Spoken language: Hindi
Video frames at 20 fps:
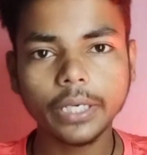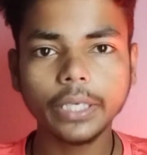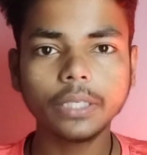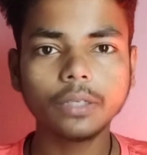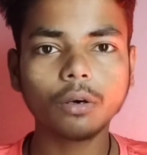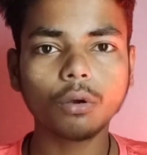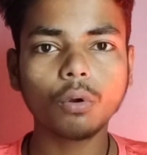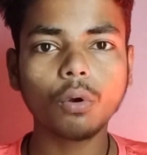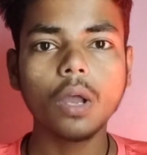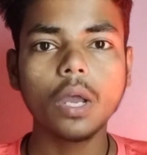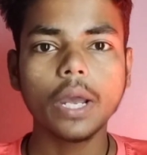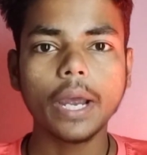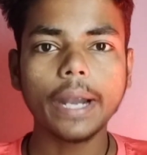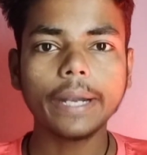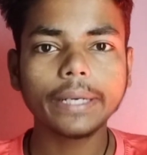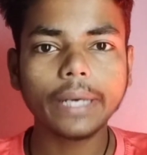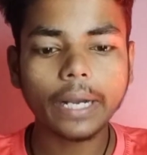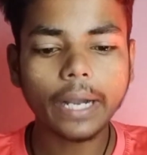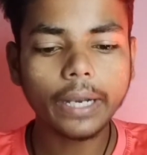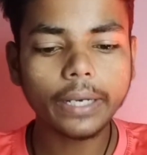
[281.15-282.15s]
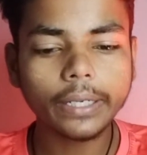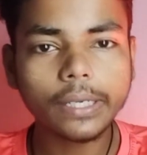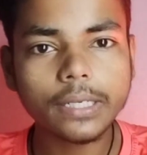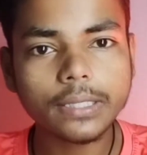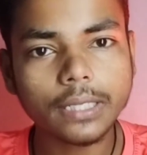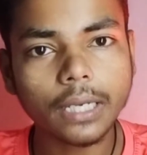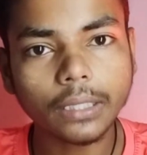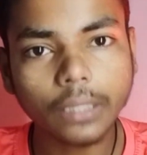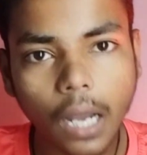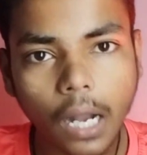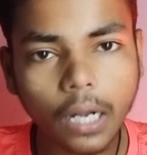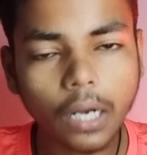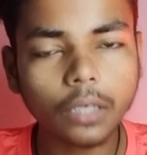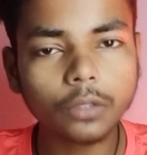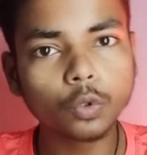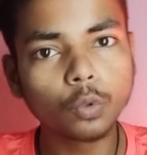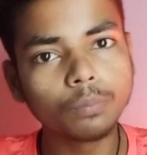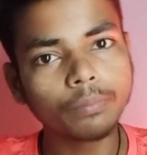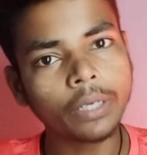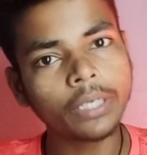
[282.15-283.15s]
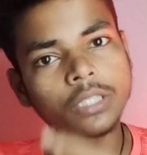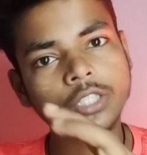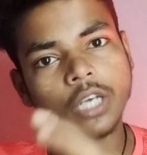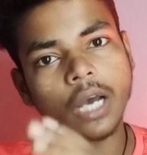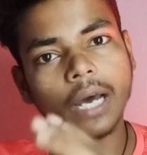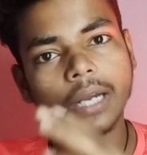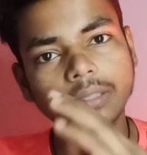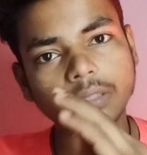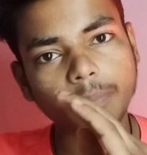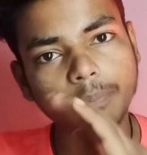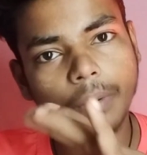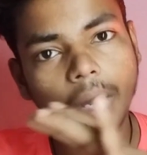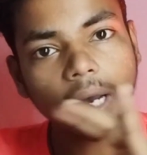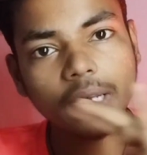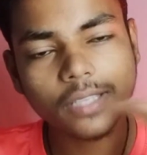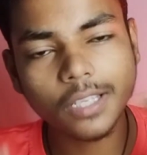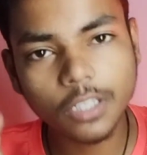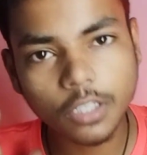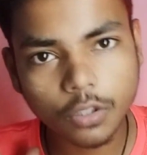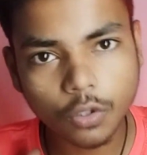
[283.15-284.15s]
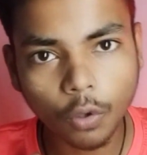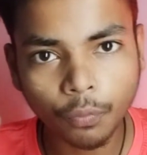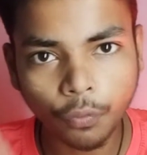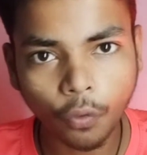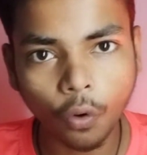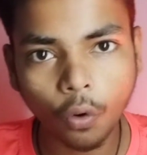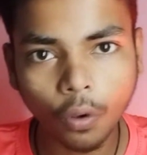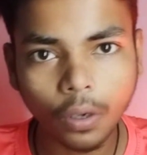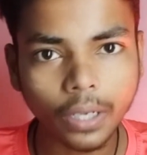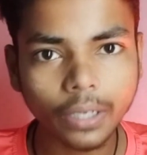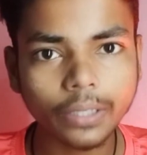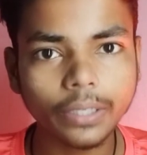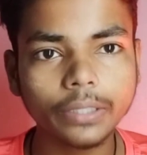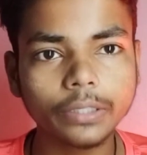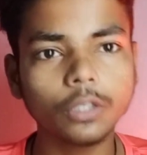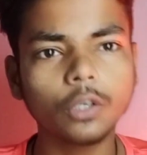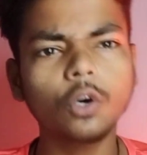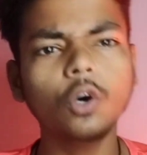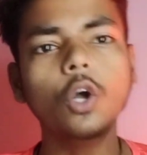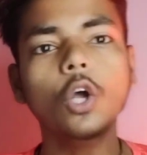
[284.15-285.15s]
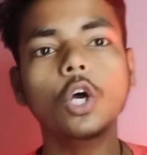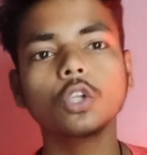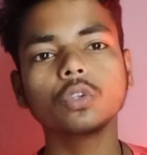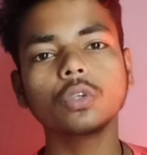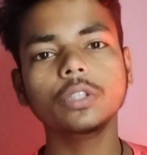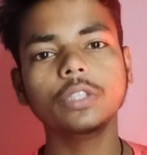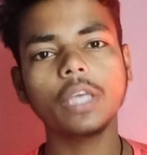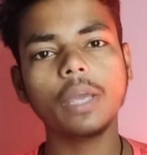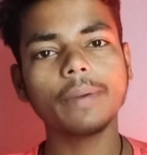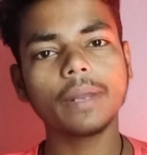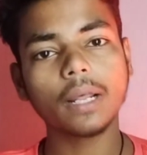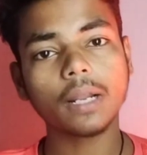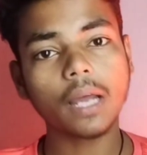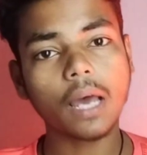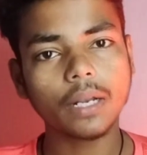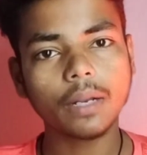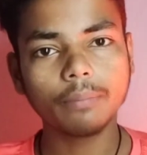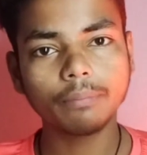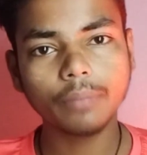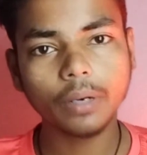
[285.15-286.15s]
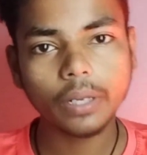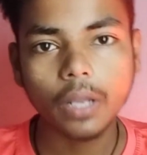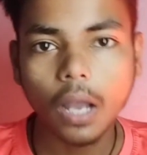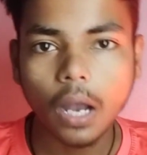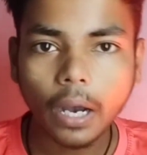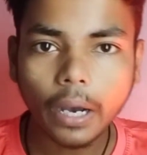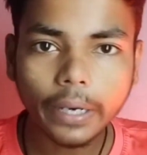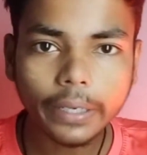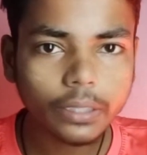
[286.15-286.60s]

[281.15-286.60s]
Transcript: यही करो एंड गारंटी के साथ अगर तुम भाई चार से पाँच दिन इसको फॉलो कर लेते हो तो ये मेरा रहा नंबर